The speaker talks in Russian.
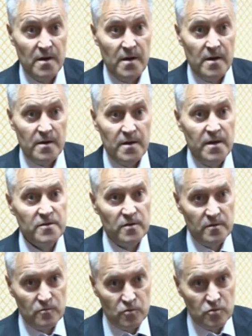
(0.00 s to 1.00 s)
И
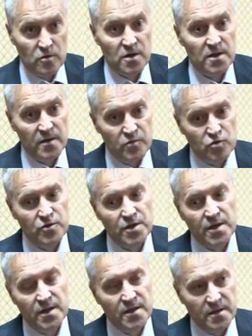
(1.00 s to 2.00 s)
это урок на
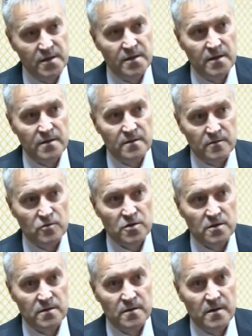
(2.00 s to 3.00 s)
будущее и для детей тоже.